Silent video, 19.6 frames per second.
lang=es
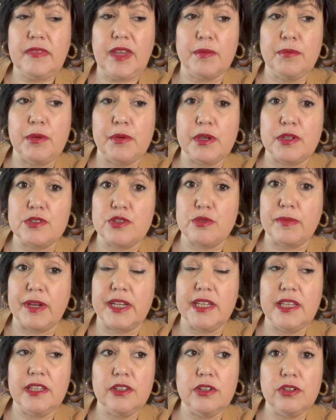vive con su
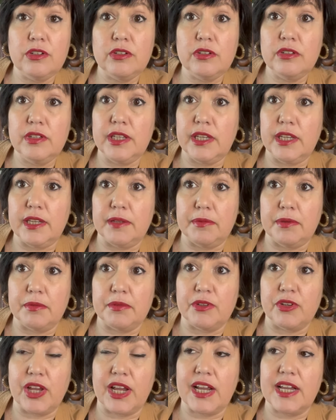marido y
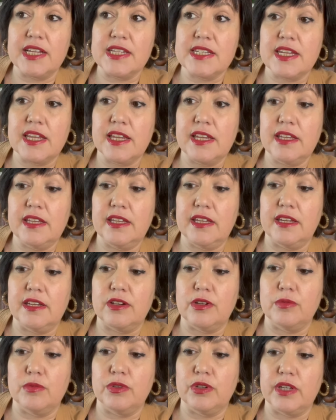vive en una casa y
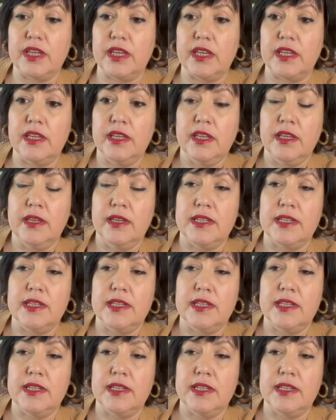como que